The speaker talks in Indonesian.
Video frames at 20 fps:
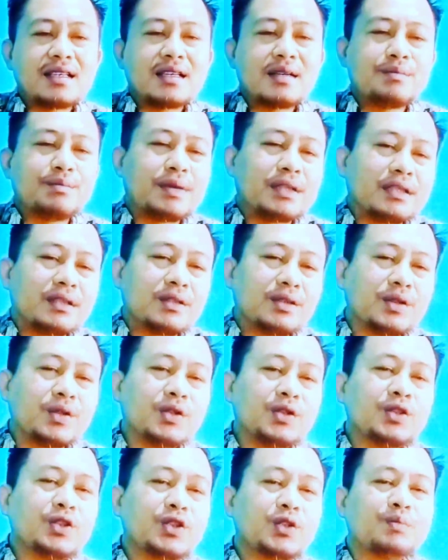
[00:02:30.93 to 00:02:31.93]

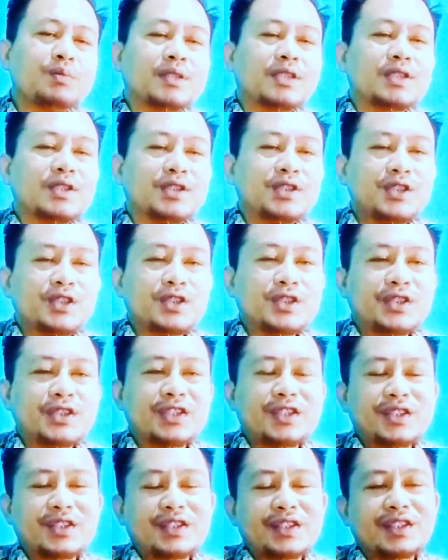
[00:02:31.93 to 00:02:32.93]
petunjuk-petunjuk
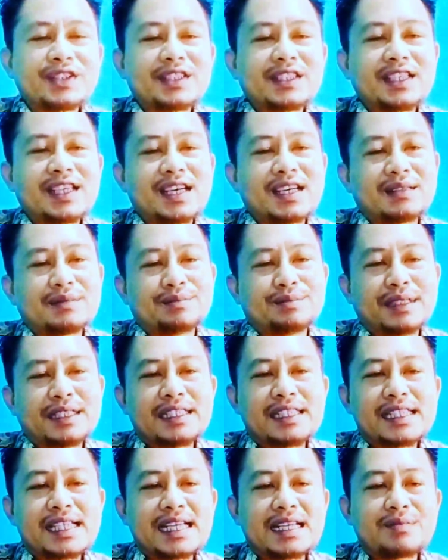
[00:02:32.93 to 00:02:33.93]
yang
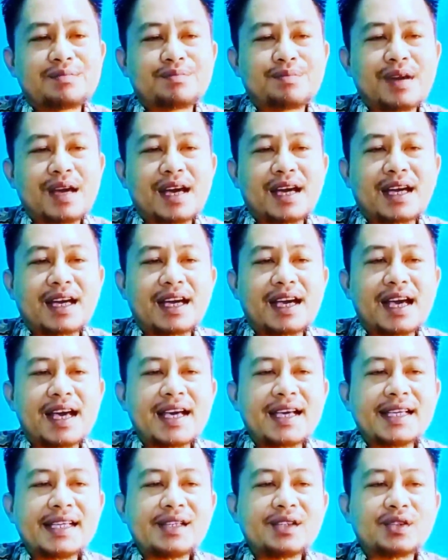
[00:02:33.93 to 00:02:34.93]
bisa
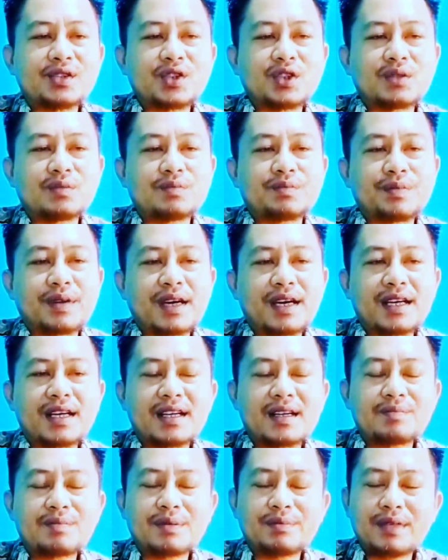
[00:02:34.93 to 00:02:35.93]
dipakai untuk
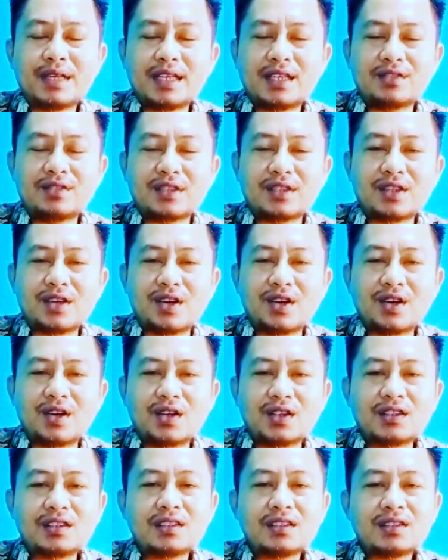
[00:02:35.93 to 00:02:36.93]
para pemilik
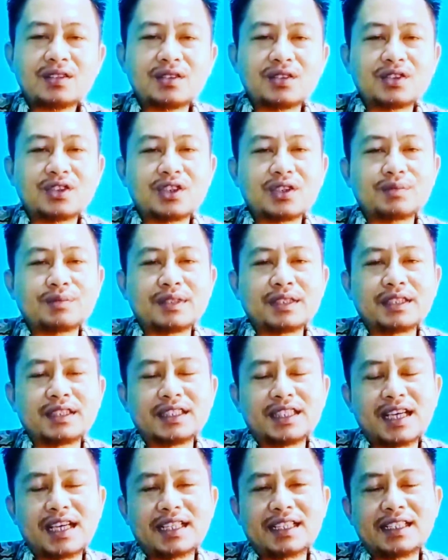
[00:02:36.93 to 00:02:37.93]
weton untuk
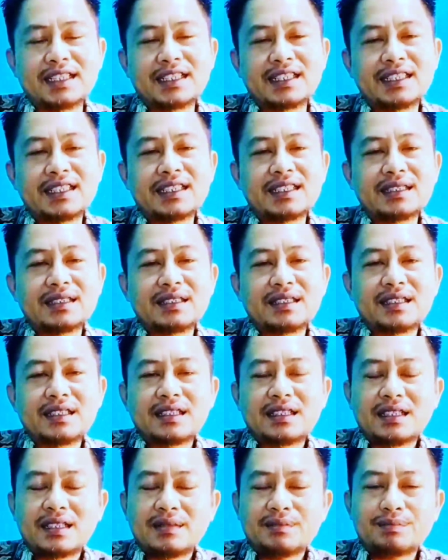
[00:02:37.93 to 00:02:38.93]
menjadi
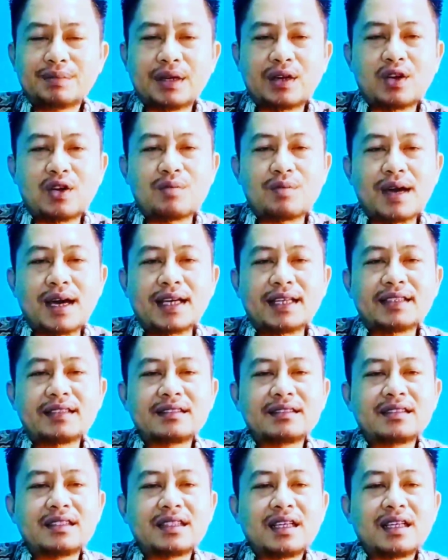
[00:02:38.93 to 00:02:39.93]

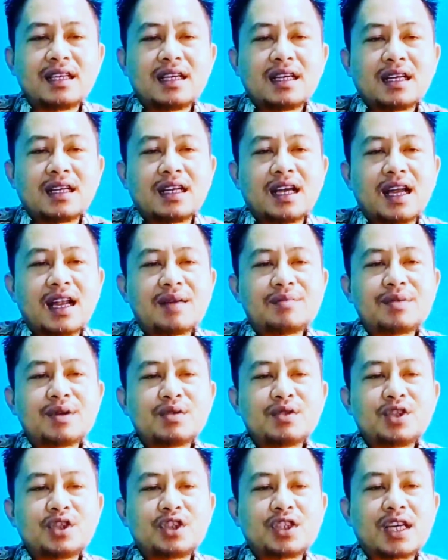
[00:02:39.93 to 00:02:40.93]
pedoman dalam
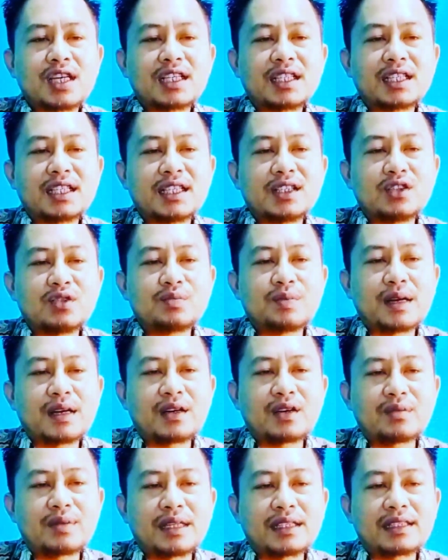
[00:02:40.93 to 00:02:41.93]
mewujudkan
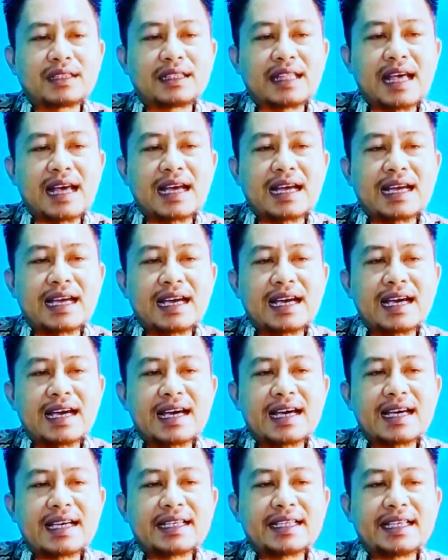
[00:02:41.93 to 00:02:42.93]
kehidupan rumah
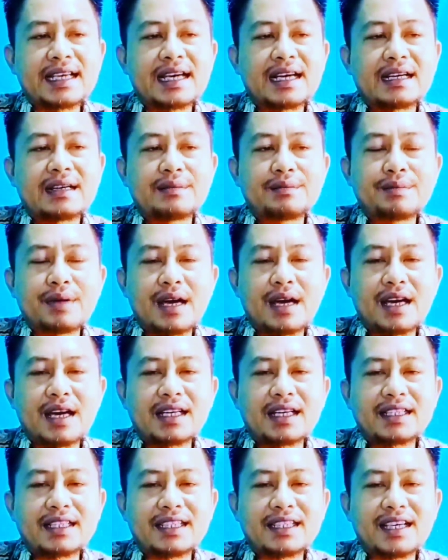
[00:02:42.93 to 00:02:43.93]
tangga yang
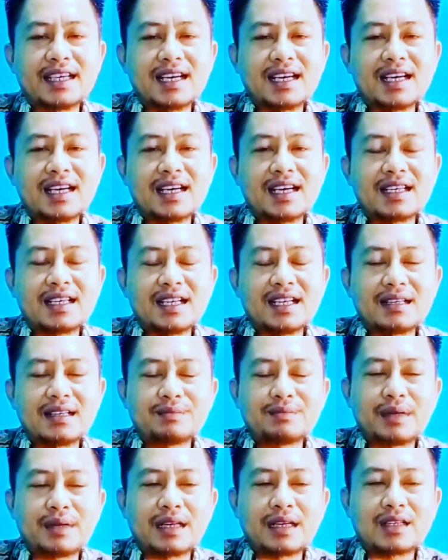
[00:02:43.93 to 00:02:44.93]
bahagia
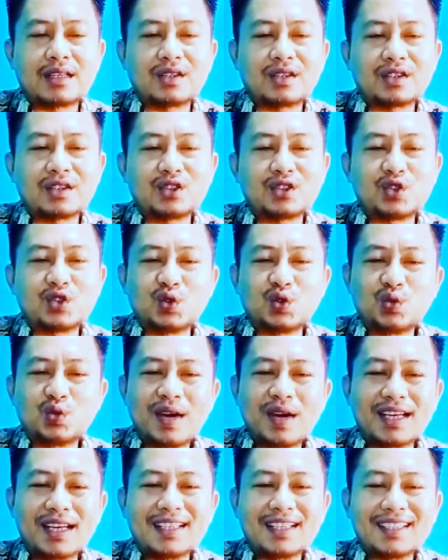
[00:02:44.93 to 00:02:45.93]
dan
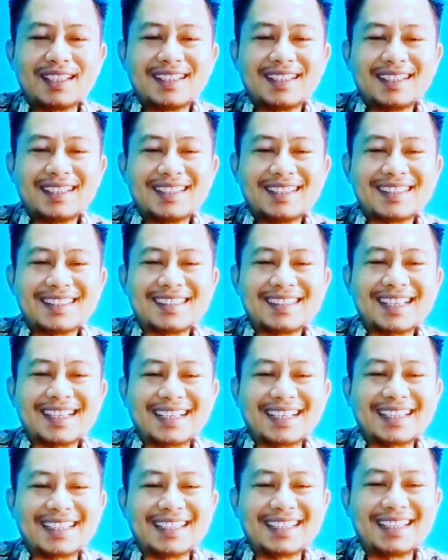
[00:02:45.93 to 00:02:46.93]
berkecukupan.
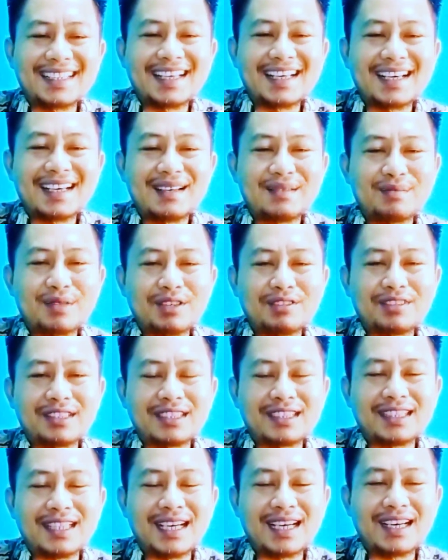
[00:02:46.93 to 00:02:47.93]
Sakinah
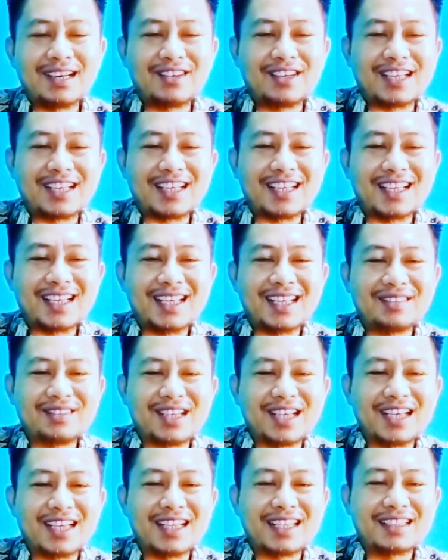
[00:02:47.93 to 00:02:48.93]
mawaddah
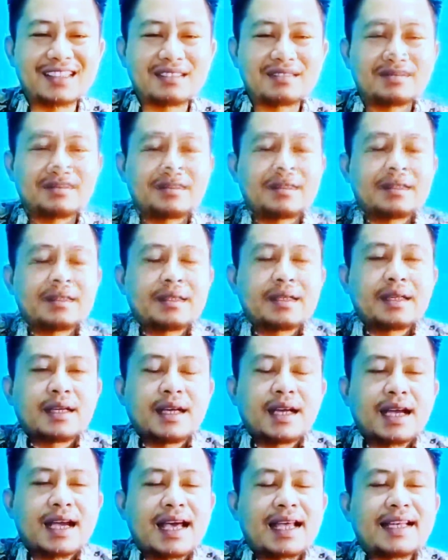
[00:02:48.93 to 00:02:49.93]
warahmah.
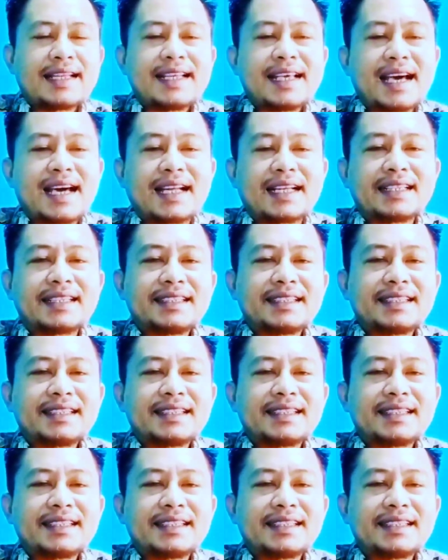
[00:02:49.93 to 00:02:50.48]
Kalian